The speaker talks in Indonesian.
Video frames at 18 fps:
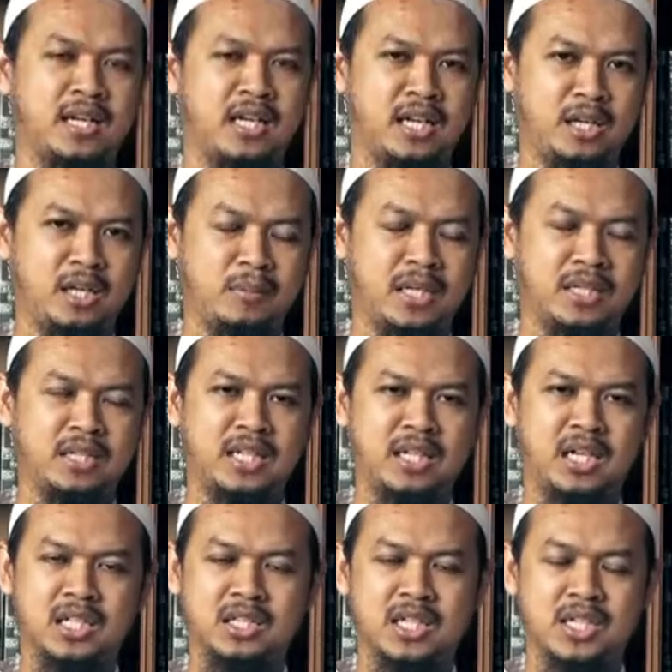nikmat dari
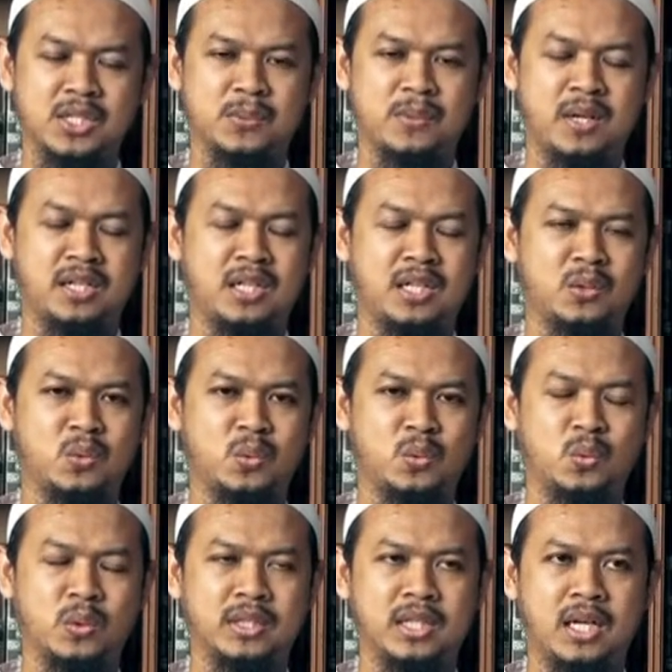Allah Subhanahu
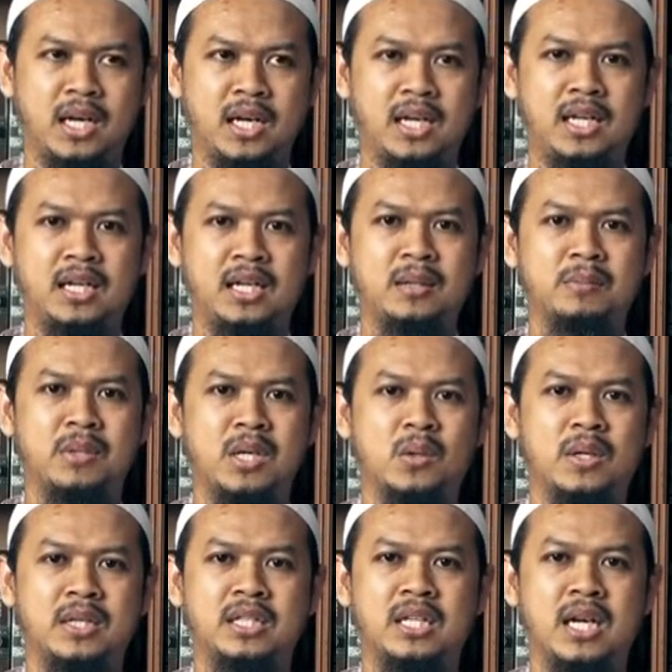wa taala
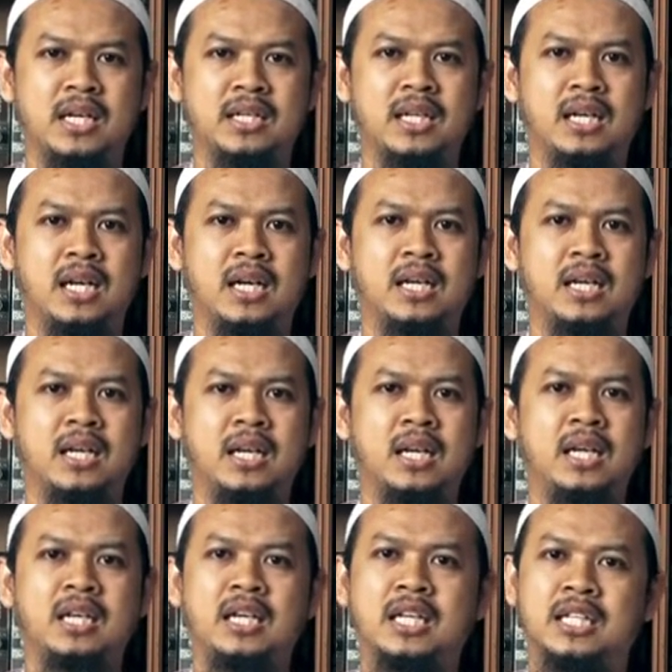bahwa dia adalah
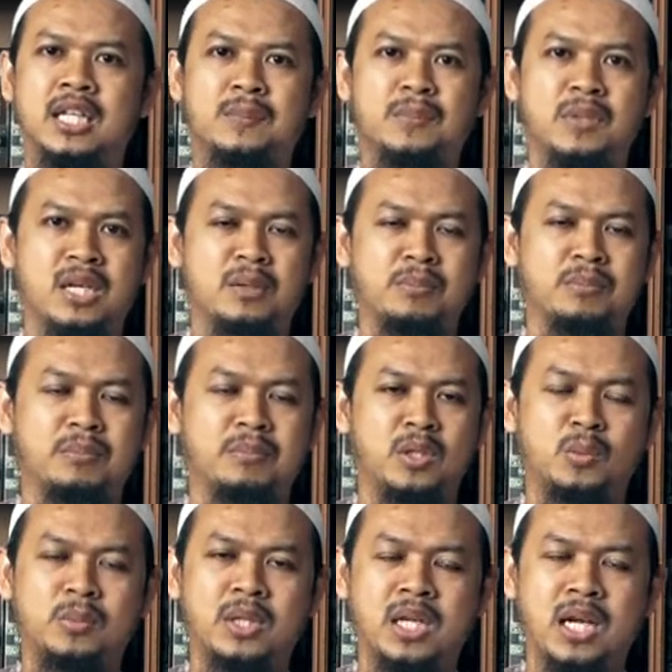kitab yang
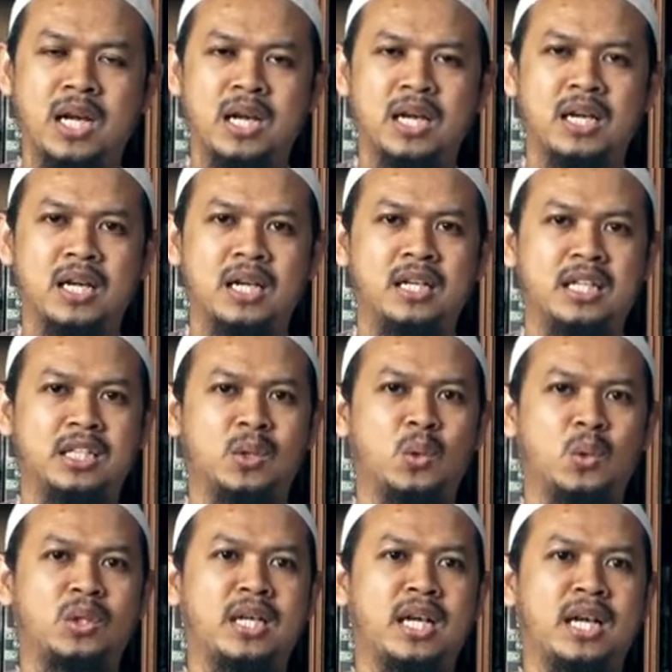penuh berkah
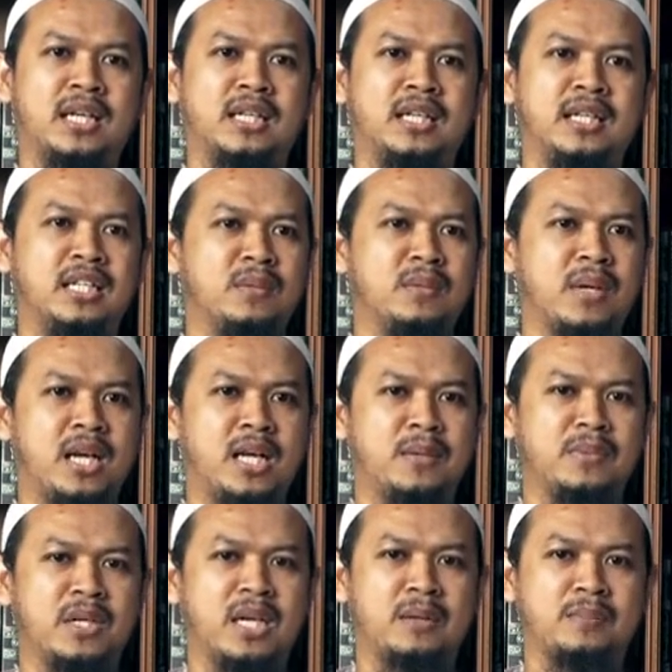diturunkan di malam
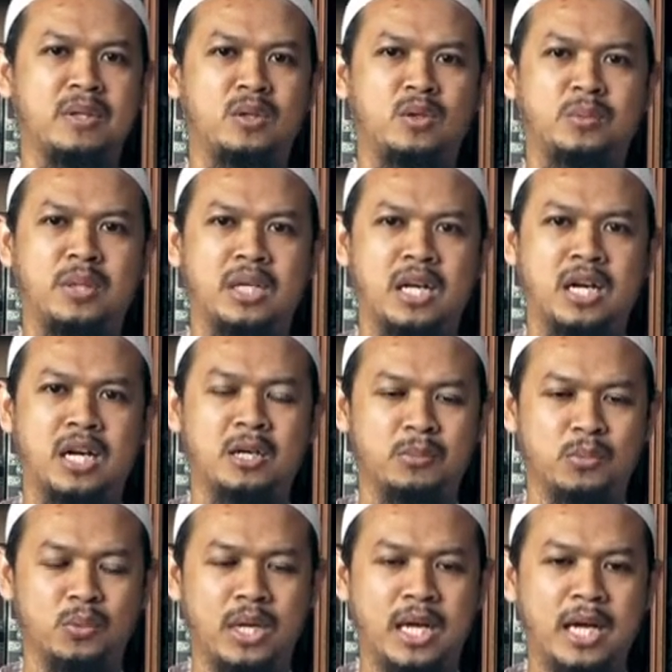yang penuh berkah
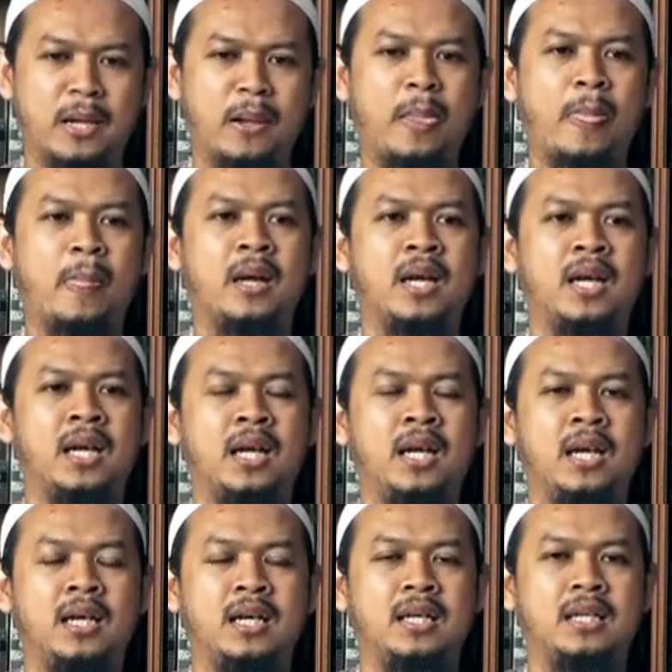pula.
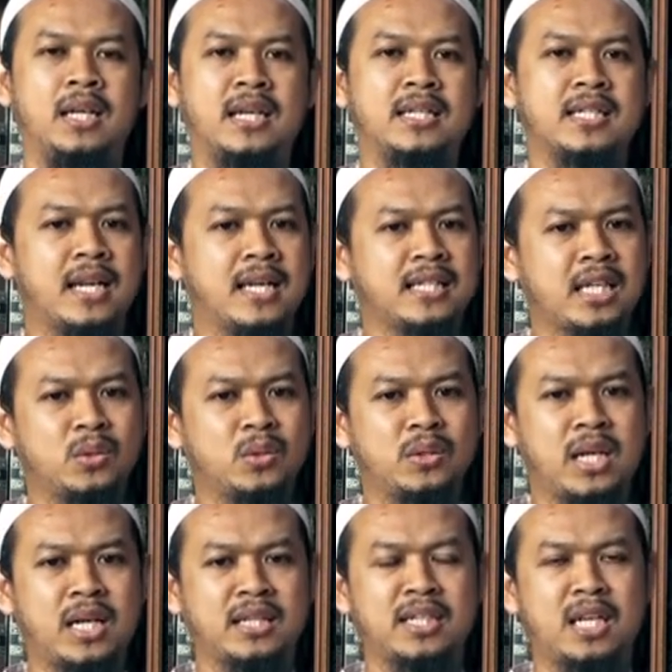Dan salah satu
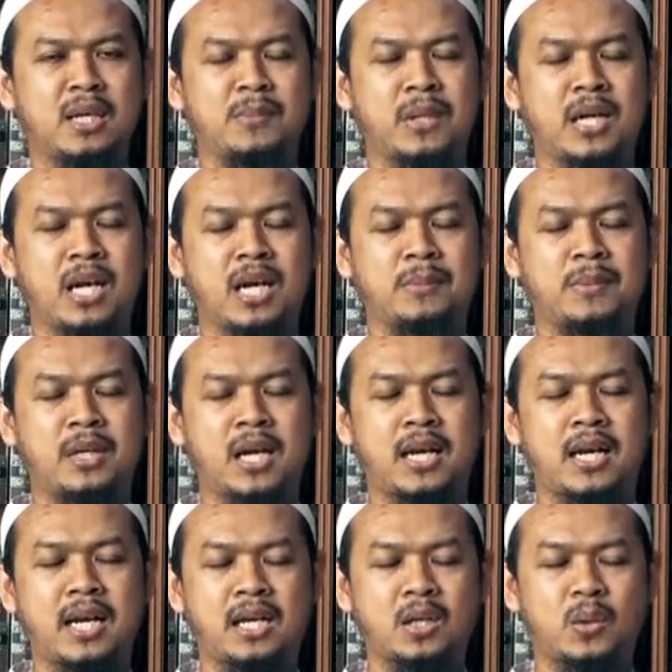di antara
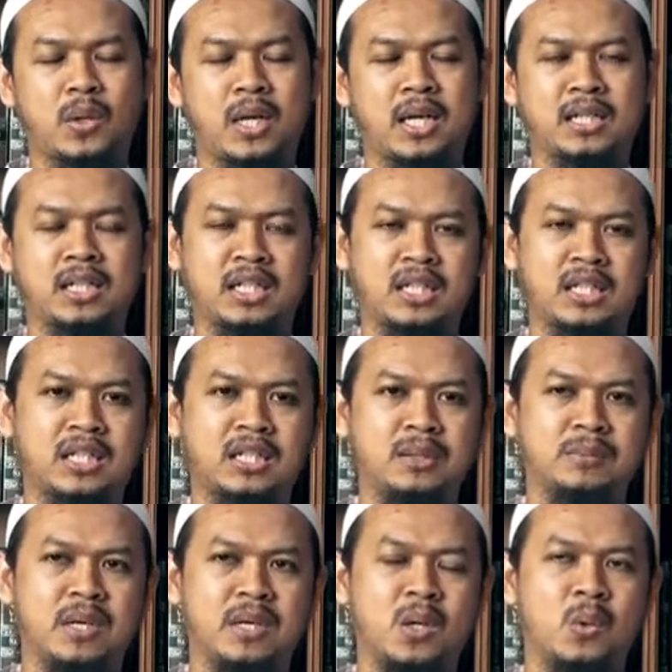berkah-berkahan Al-Quran ini
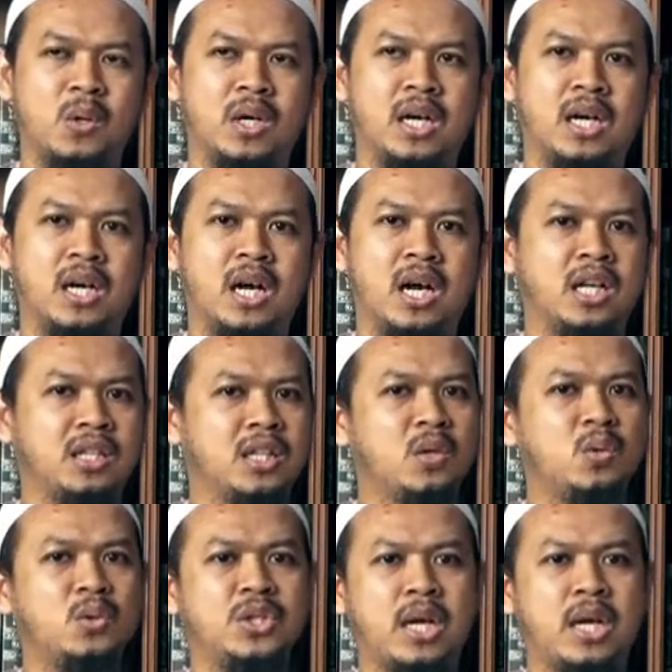bahwa Allah
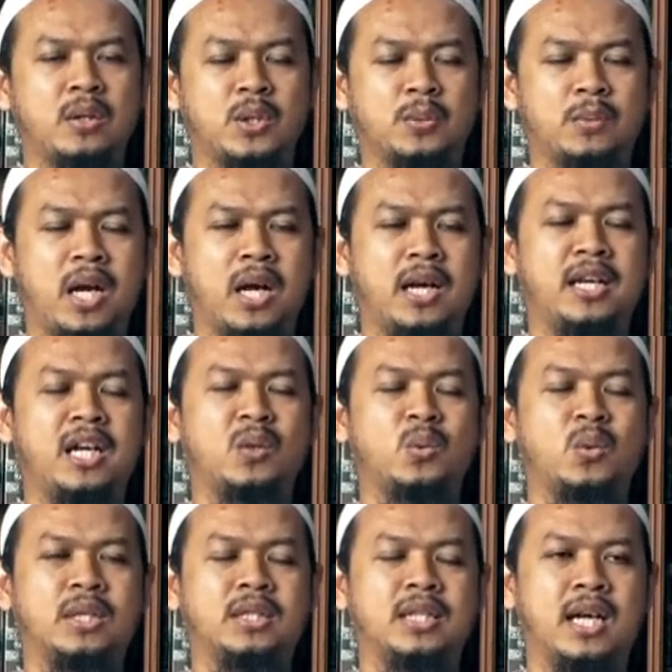
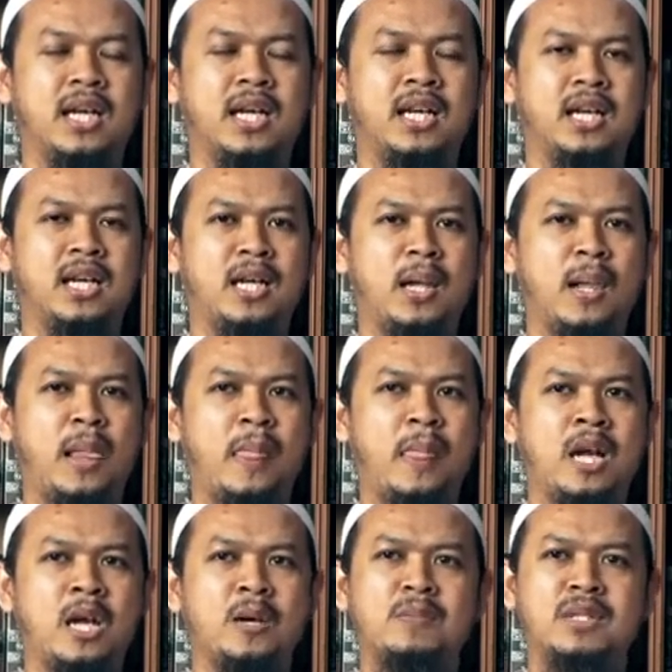subhanahu wa ta'ala
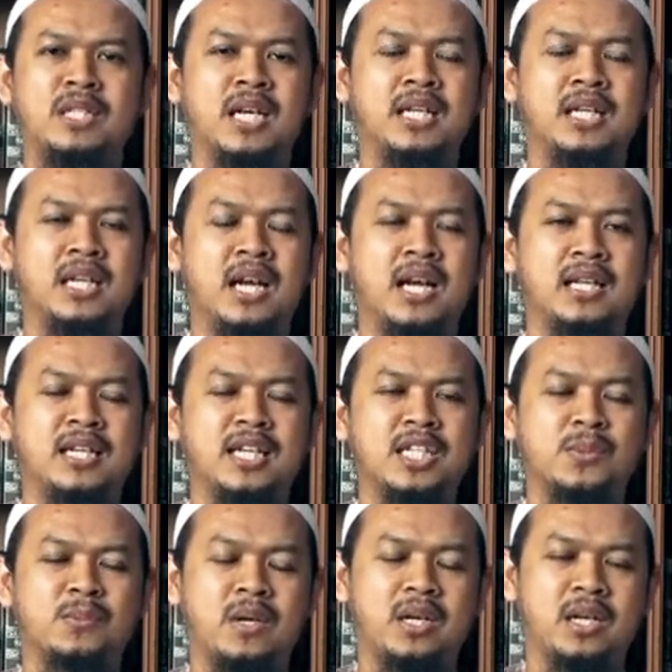menjadikannya
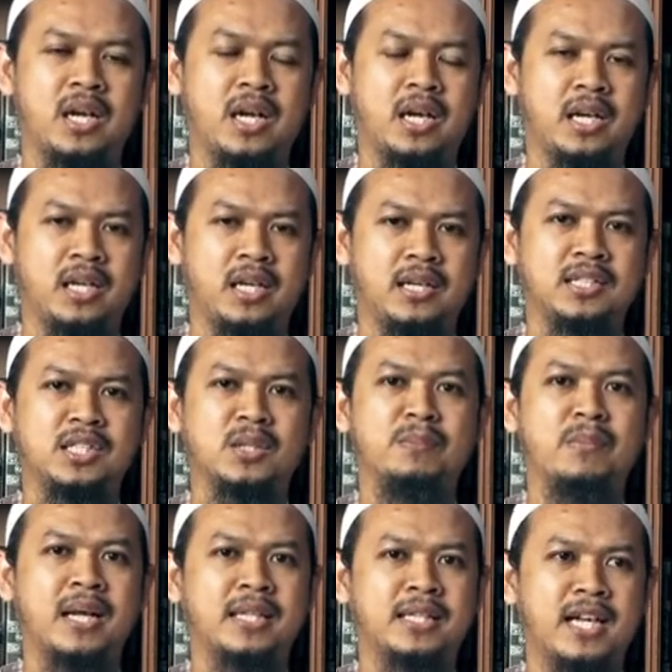sebagai
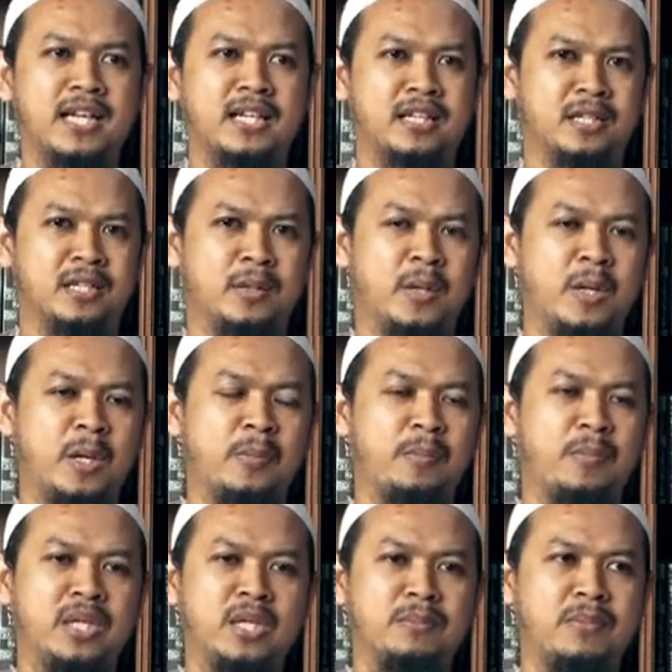jembatan,
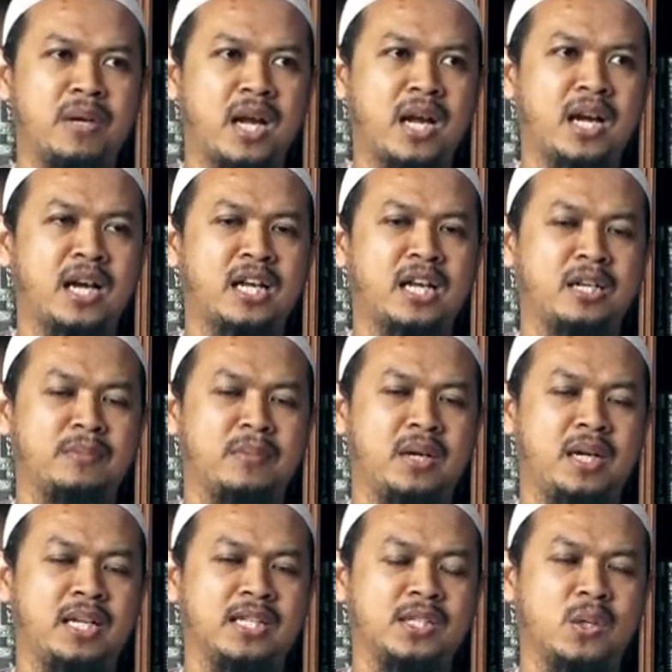penyeberangan
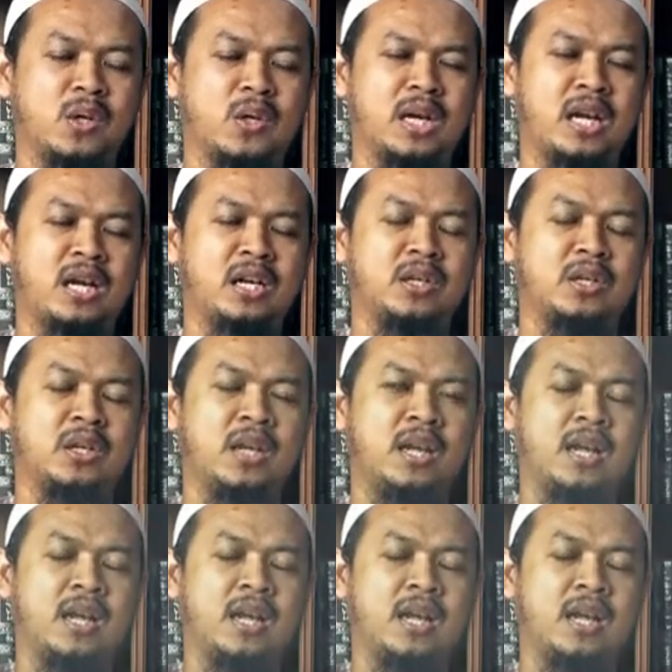bagi seorang